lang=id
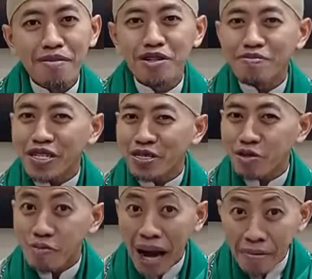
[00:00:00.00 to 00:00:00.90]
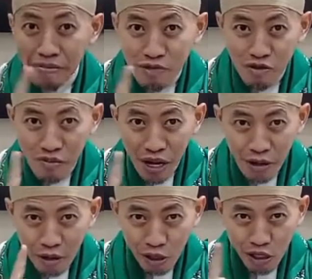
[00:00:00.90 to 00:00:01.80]
belum tentu mampu
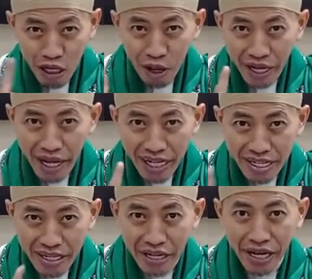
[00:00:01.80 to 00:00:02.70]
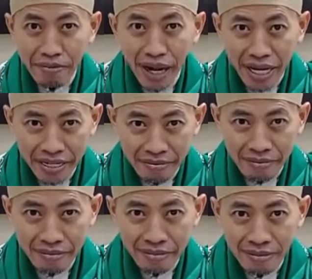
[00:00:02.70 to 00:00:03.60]
mengurus keluarga kita dengan baik
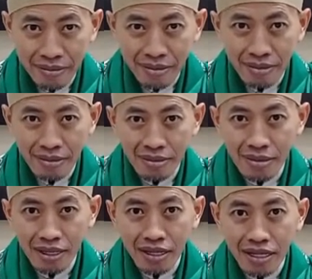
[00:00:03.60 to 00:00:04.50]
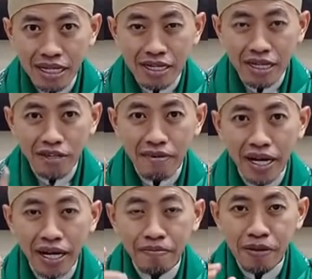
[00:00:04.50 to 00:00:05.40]
kita
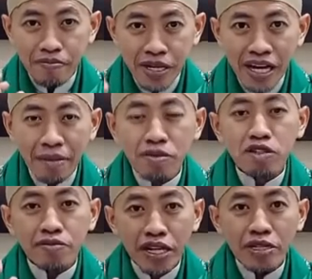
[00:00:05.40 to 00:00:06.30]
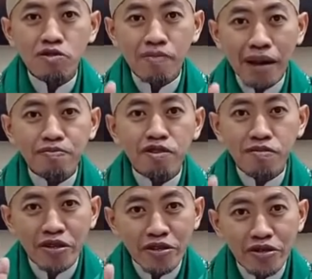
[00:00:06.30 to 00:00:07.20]
sebagai pimpinan belum tentu mampu
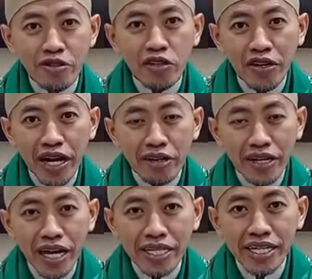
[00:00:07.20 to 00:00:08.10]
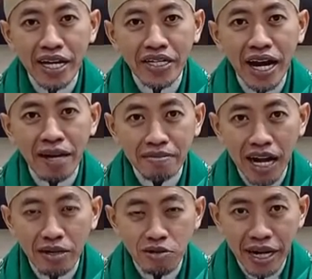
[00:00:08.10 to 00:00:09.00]
mengurus orang-orang yang dalam
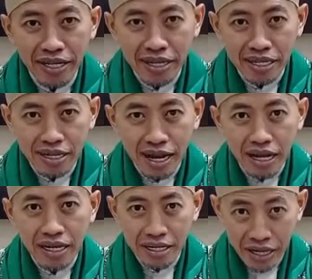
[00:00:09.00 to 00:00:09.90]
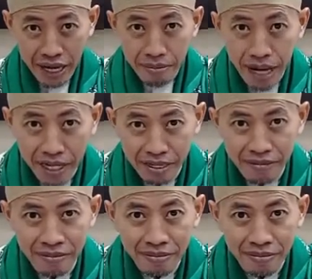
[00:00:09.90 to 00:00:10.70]
tanggungan kita dengan baik.